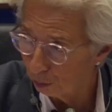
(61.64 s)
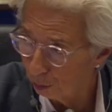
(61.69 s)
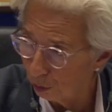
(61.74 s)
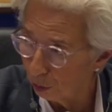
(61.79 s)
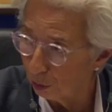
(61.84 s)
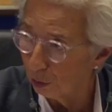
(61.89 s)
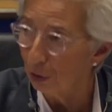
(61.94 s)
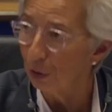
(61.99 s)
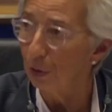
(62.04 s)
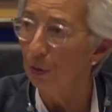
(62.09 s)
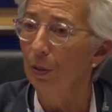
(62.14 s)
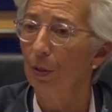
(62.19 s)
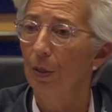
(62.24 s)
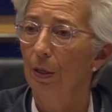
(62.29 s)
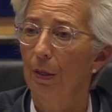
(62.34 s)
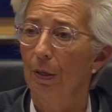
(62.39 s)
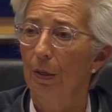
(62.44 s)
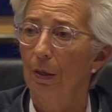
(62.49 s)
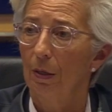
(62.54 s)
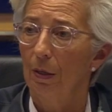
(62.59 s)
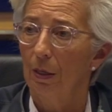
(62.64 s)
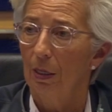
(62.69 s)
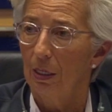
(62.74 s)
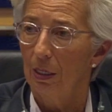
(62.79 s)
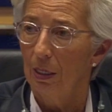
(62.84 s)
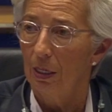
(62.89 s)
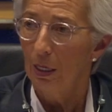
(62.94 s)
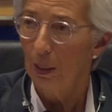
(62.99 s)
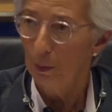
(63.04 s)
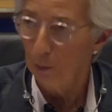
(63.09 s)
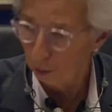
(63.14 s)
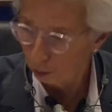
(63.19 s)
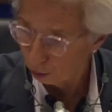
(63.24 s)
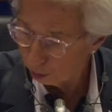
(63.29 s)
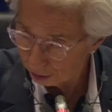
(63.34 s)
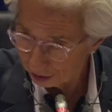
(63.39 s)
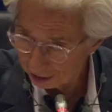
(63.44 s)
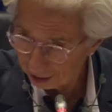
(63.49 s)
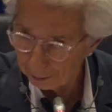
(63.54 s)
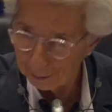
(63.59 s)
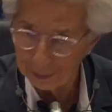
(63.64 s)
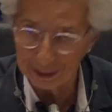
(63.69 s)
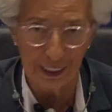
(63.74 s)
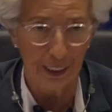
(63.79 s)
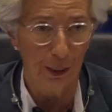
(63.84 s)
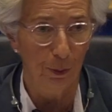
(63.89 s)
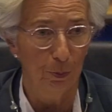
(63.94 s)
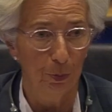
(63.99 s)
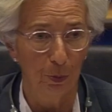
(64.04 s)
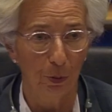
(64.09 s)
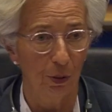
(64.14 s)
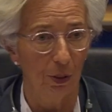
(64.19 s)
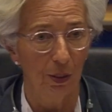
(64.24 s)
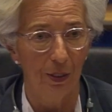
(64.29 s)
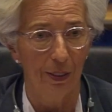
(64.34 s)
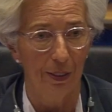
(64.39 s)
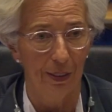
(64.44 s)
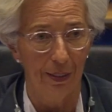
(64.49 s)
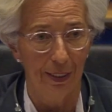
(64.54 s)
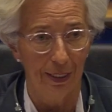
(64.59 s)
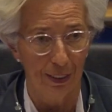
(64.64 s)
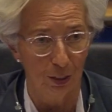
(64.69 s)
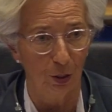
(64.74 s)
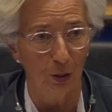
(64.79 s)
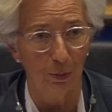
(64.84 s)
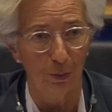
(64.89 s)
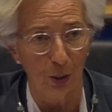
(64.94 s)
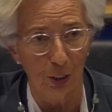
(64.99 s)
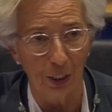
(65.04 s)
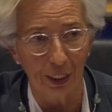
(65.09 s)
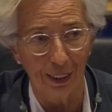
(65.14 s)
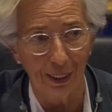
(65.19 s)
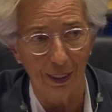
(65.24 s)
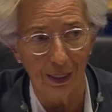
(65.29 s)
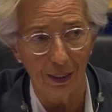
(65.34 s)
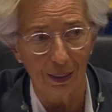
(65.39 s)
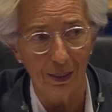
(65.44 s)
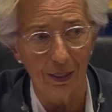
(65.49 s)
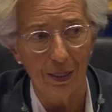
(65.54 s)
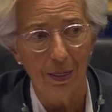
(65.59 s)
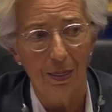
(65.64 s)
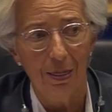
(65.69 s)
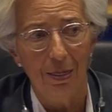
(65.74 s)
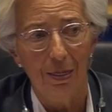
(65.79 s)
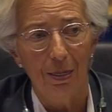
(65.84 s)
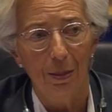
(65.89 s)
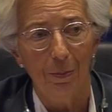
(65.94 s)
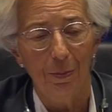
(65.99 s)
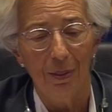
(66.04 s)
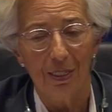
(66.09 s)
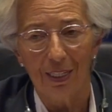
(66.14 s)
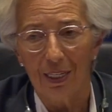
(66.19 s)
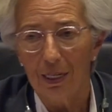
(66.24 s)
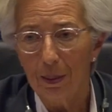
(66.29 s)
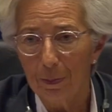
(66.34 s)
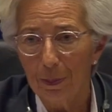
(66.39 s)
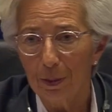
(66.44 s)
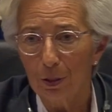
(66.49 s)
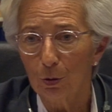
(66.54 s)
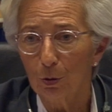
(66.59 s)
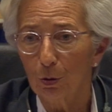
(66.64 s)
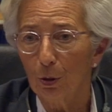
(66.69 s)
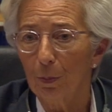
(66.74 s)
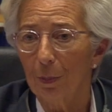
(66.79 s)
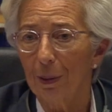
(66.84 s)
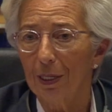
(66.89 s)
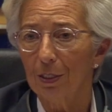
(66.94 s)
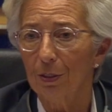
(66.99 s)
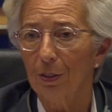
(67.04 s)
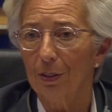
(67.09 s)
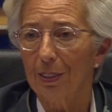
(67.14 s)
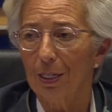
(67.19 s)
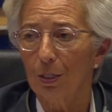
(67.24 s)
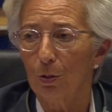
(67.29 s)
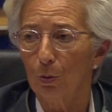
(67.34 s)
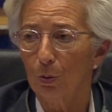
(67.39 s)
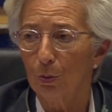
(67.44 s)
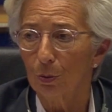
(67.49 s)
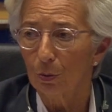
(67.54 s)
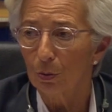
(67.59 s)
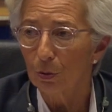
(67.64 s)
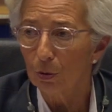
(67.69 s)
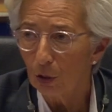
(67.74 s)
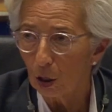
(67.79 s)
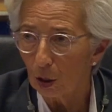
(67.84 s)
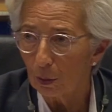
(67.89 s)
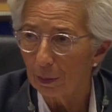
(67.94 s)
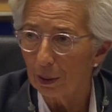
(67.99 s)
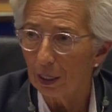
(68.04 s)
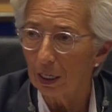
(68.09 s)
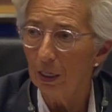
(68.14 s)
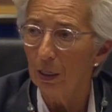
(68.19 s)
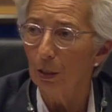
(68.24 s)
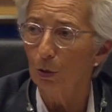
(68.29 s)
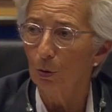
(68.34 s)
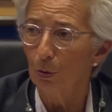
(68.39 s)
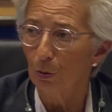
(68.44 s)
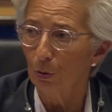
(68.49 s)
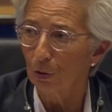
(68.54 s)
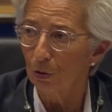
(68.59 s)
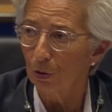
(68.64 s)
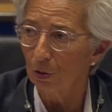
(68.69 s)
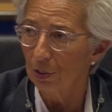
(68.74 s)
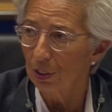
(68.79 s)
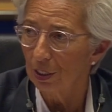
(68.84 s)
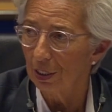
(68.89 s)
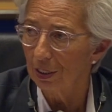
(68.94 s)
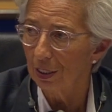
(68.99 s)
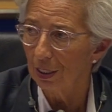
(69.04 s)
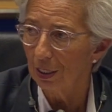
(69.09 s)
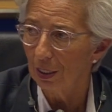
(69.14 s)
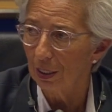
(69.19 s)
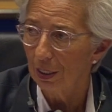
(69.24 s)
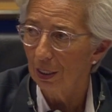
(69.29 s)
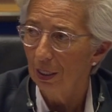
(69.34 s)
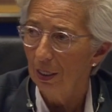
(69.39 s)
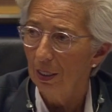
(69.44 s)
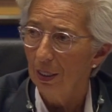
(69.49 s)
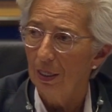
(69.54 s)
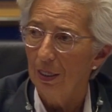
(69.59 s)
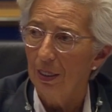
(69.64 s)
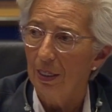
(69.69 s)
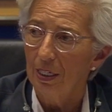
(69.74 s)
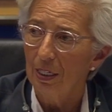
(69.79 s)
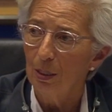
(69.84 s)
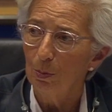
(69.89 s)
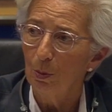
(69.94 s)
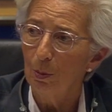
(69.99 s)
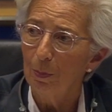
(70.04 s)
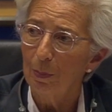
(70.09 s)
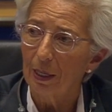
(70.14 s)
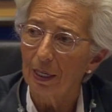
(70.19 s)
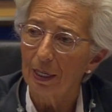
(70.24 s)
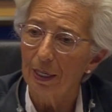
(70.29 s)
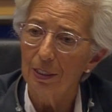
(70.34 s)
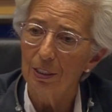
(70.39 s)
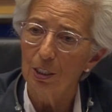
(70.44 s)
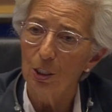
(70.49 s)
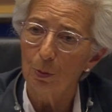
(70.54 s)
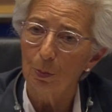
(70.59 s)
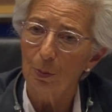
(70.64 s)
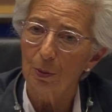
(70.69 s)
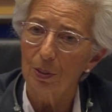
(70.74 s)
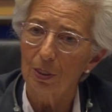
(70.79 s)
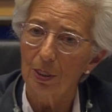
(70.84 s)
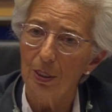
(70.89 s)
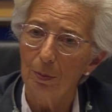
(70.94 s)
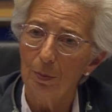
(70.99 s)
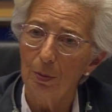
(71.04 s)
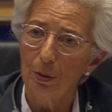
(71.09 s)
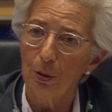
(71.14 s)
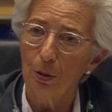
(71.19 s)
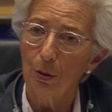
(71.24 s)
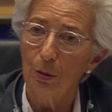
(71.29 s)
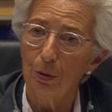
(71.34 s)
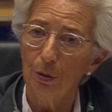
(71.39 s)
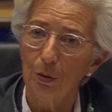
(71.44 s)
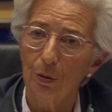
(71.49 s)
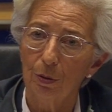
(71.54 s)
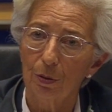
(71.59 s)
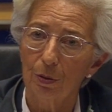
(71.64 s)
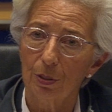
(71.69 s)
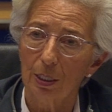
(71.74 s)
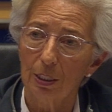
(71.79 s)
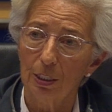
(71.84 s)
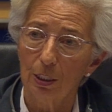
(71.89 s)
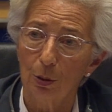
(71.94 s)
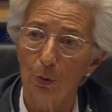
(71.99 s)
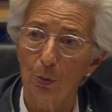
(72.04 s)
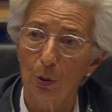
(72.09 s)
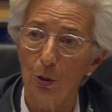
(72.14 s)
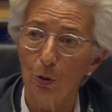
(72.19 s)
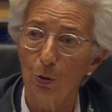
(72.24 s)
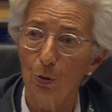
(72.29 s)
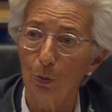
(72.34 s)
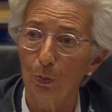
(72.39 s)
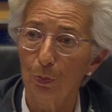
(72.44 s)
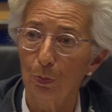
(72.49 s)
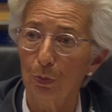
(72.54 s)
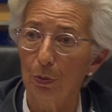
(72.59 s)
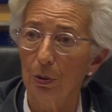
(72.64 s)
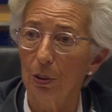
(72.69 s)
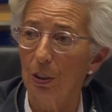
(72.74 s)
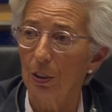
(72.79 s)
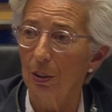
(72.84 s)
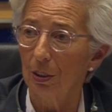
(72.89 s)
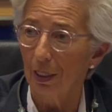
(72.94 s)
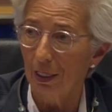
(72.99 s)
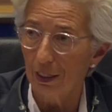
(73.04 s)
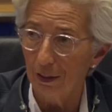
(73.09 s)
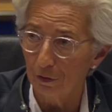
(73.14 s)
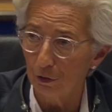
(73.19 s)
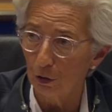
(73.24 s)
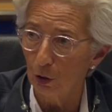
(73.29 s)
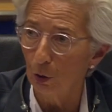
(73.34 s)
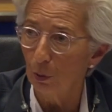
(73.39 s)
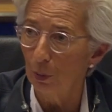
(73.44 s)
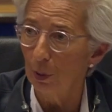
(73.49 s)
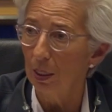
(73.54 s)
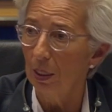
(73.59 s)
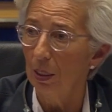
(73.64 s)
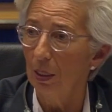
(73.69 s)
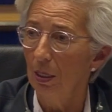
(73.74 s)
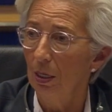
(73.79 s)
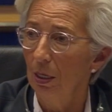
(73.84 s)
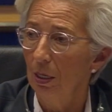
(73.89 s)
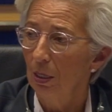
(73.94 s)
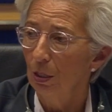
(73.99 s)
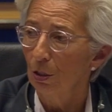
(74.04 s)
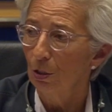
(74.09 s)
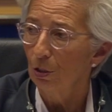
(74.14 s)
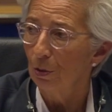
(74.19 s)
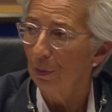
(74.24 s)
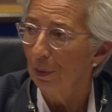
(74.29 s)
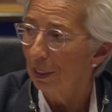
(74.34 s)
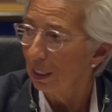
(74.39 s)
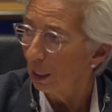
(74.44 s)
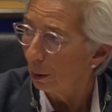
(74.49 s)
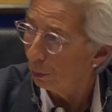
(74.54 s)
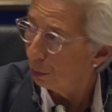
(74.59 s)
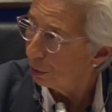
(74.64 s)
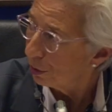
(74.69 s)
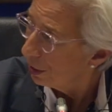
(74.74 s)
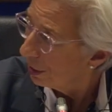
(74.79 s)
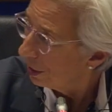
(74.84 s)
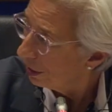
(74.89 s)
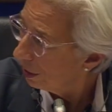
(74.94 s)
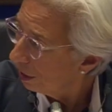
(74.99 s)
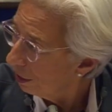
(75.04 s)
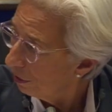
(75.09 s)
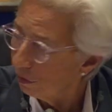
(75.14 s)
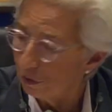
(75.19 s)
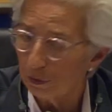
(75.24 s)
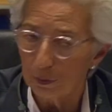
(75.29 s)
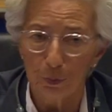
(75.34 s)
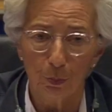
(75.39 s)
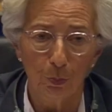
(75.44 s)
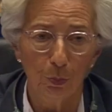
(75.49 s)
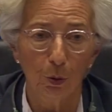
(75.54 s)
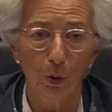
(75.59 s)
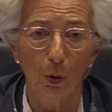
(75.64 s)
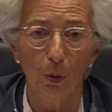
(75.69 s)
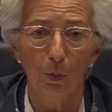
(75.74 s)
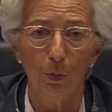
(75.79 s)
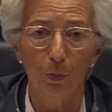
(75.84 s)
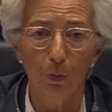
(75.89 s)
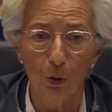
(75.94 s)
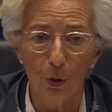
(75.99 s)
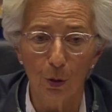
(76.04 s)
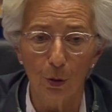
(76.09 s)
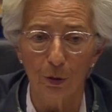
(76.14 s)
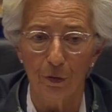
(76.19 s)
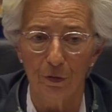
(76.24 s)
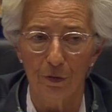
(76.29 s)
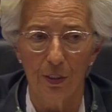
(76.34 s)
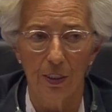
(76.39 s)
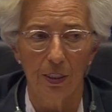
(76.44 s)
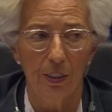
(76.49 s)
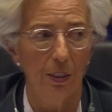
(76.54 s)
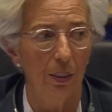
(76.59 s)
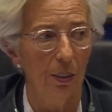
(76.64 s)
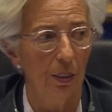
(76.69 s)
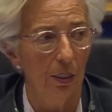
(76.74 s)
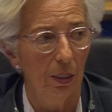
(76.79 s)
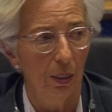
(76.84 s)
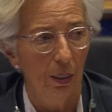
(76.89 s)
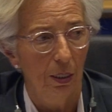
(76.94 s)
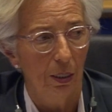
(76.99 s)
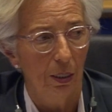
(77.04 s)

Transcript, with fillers: pour eux et beaucoup de sympathie pour les hommes en général, mais ça n'est pas une représentation normale de nos sociétés. Et il me paraît indispensable que euh, cette situation puisse évoluer de manière positive pour mieux refléter